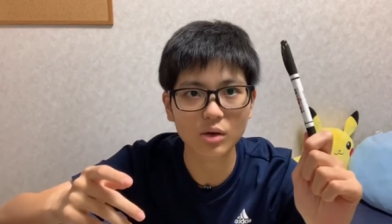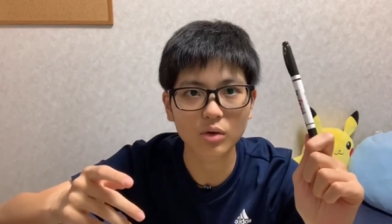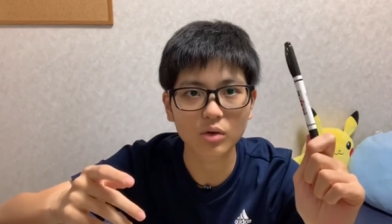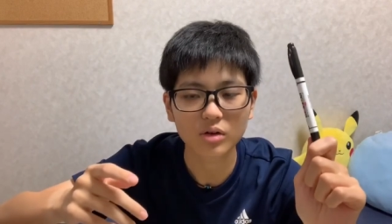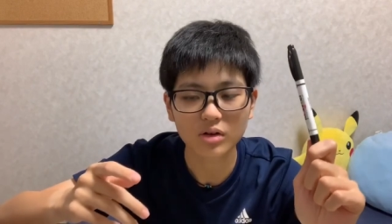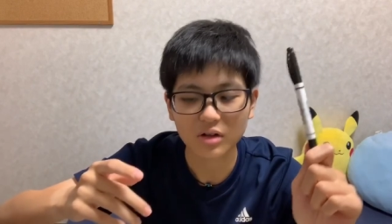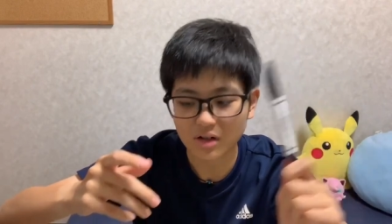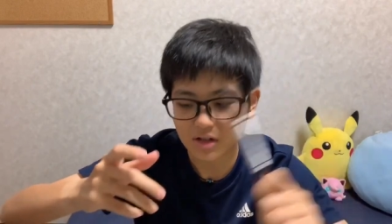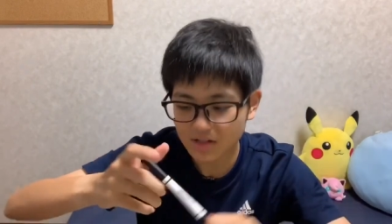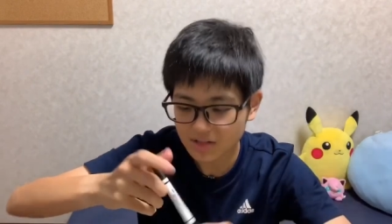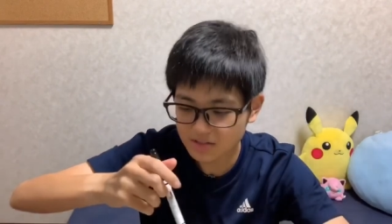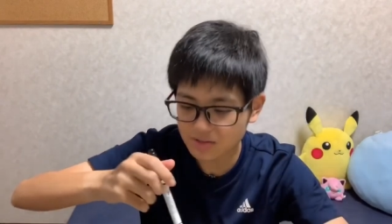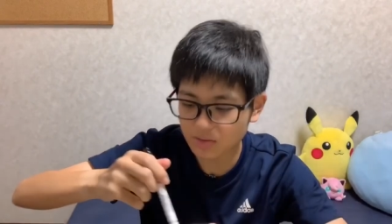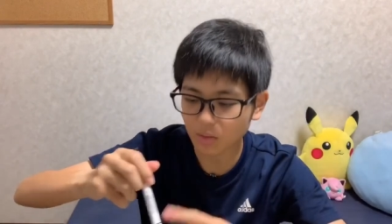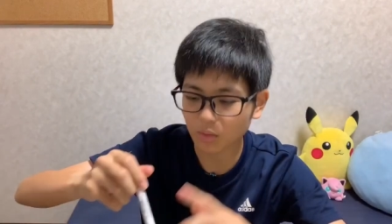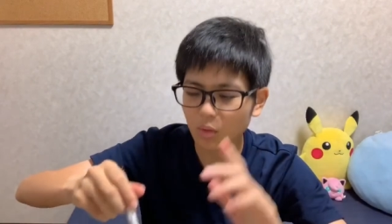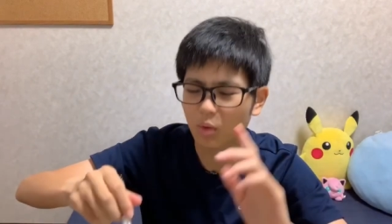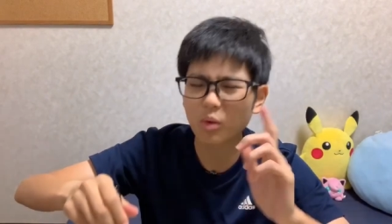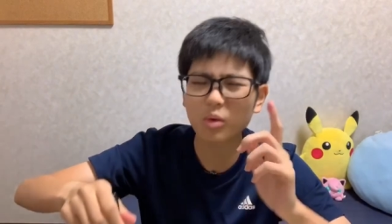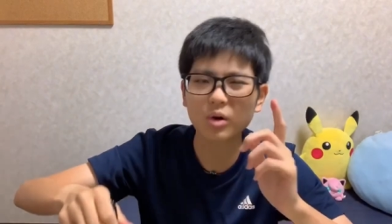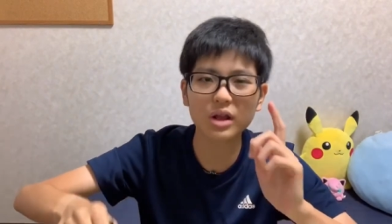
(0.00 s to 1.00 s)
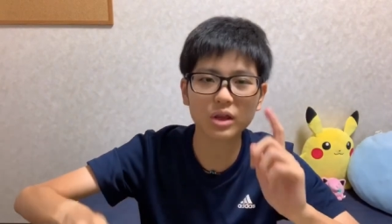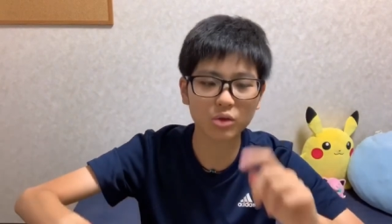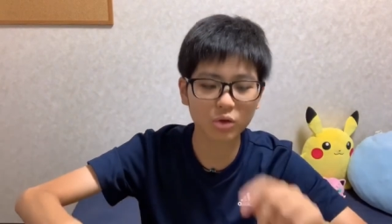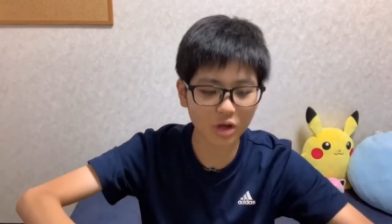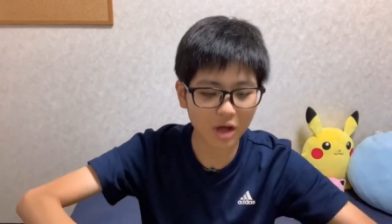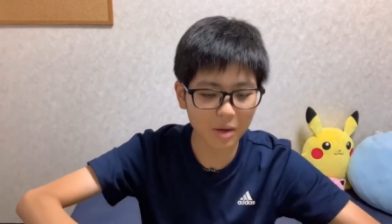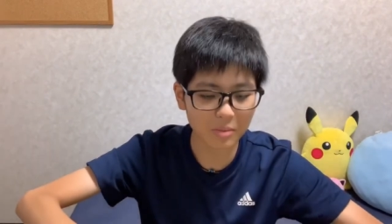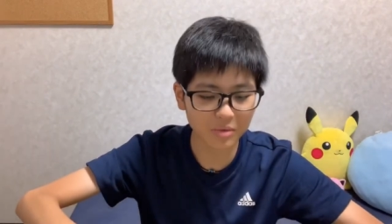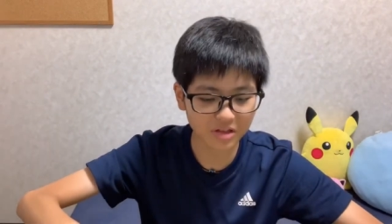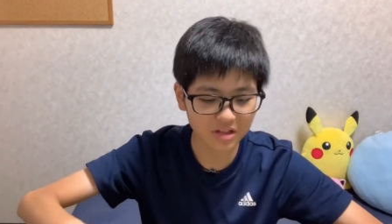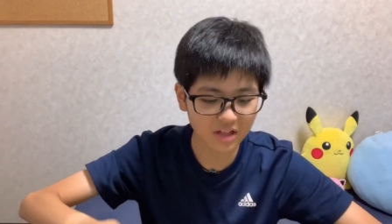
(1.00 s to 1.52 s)
よ。そう、これと
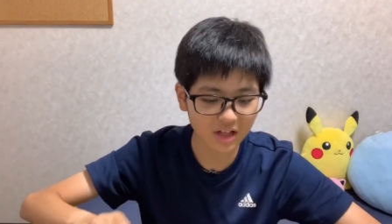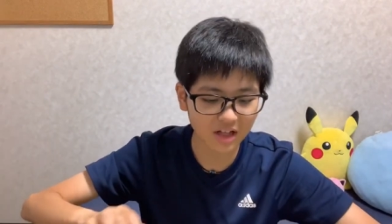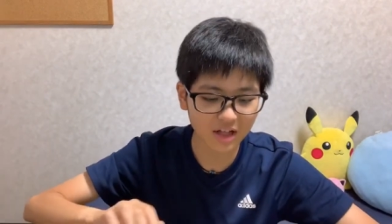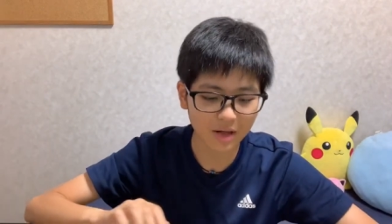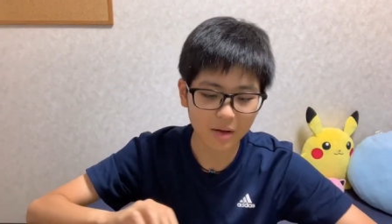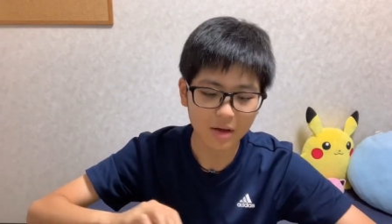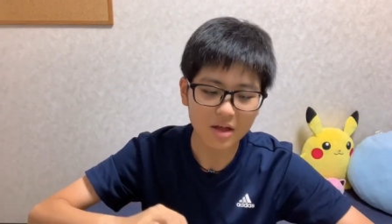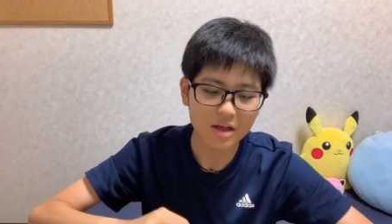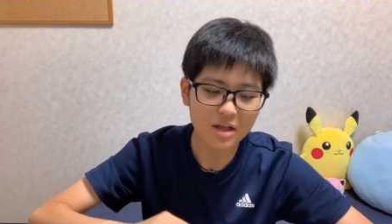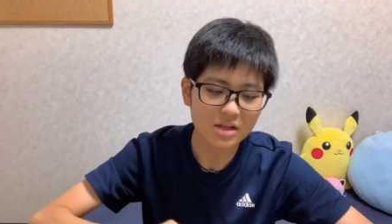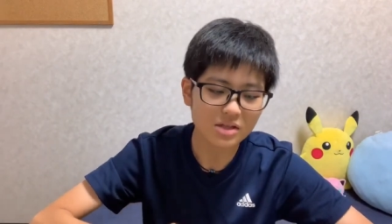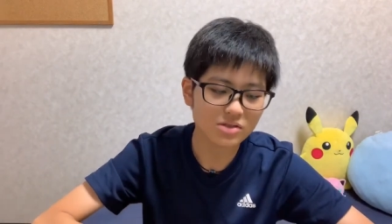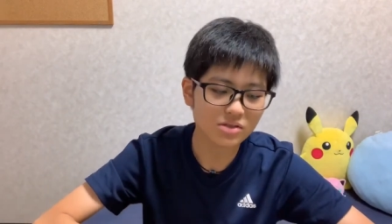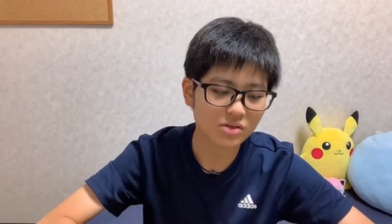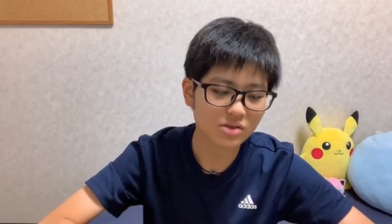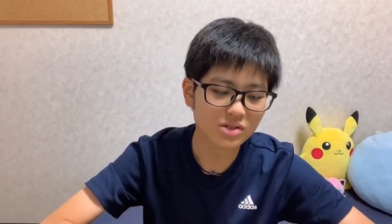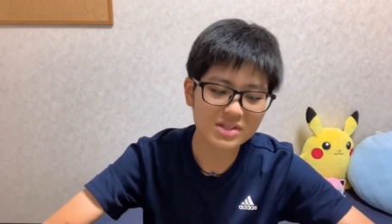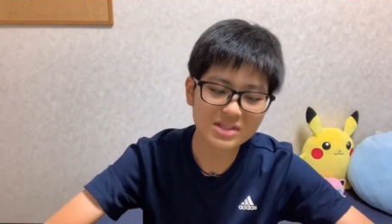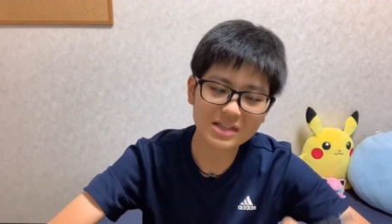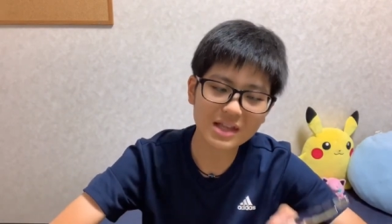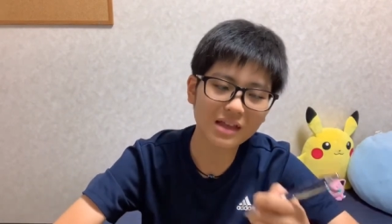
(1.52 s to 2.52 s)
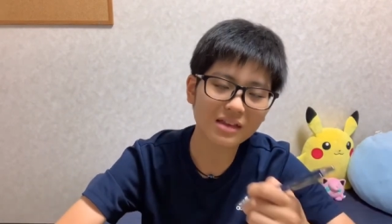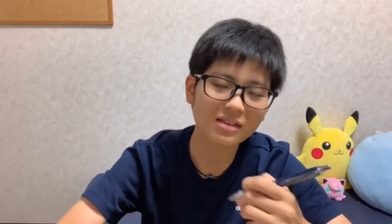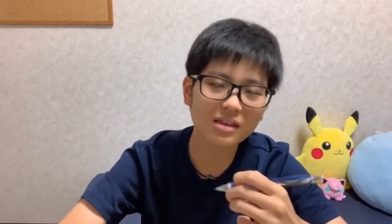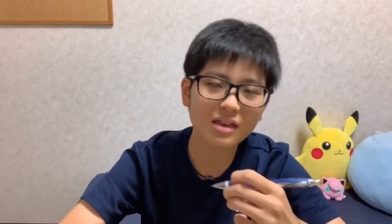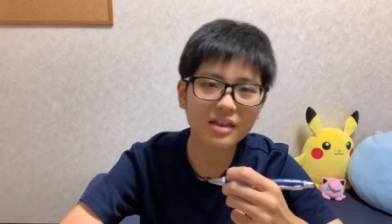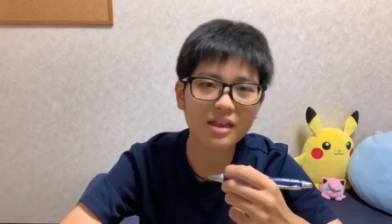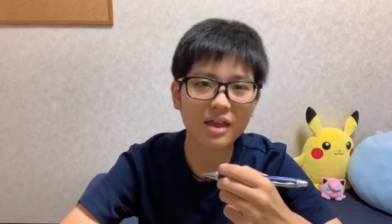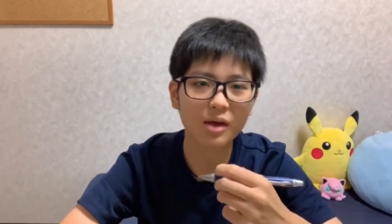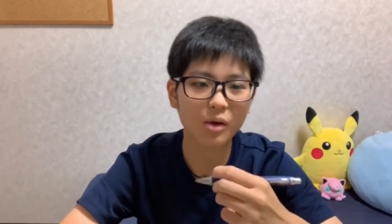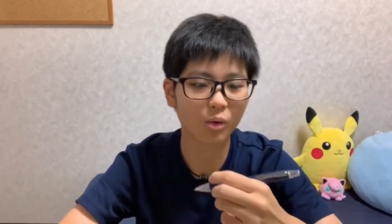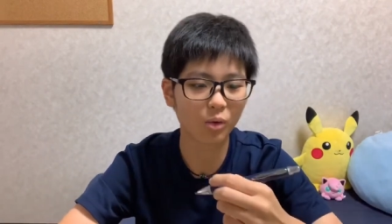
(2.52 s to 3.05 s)
かもね、なんか、その使って
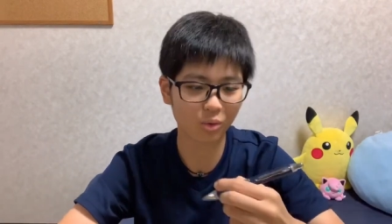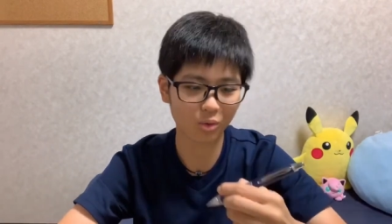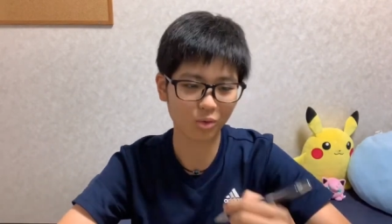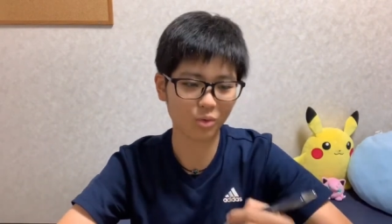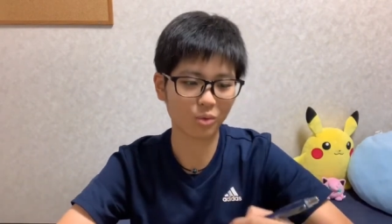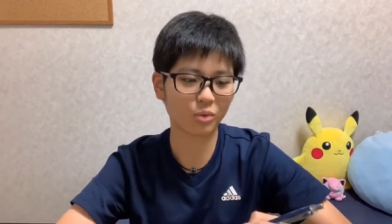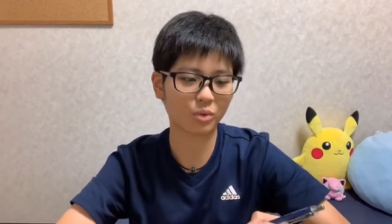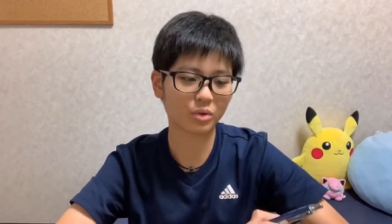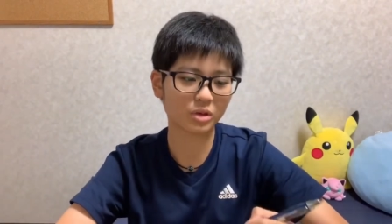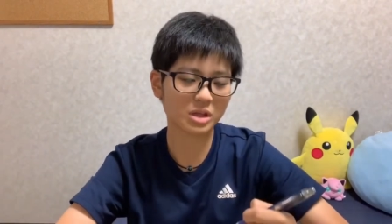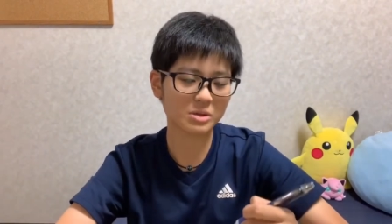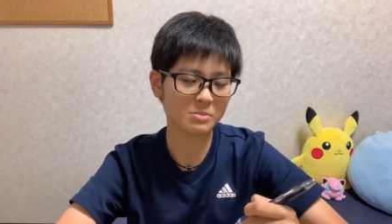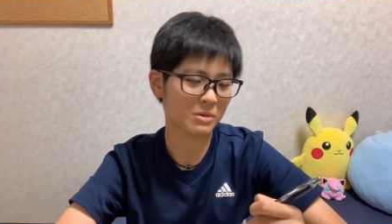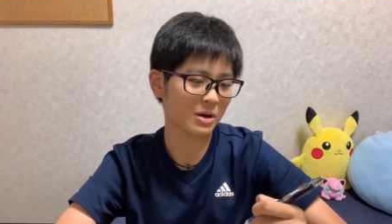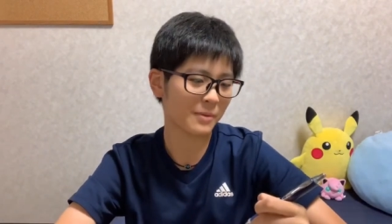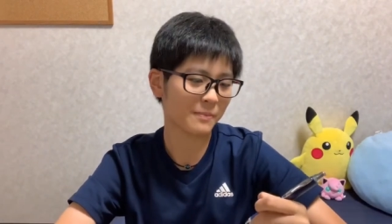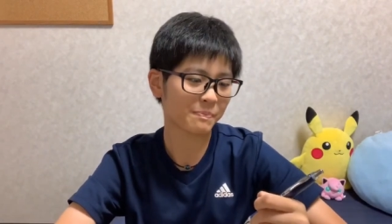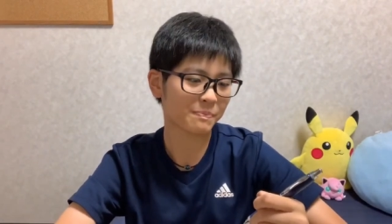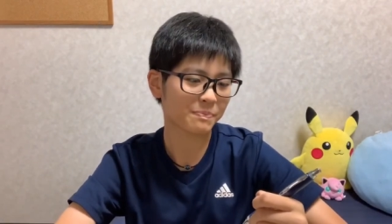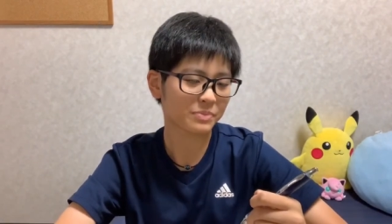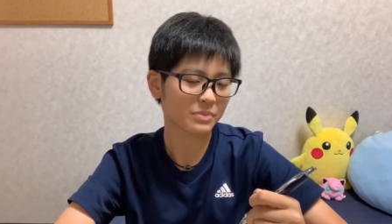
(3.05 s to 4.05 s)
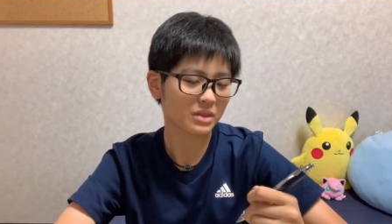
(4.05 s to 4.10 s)
て、おお、今、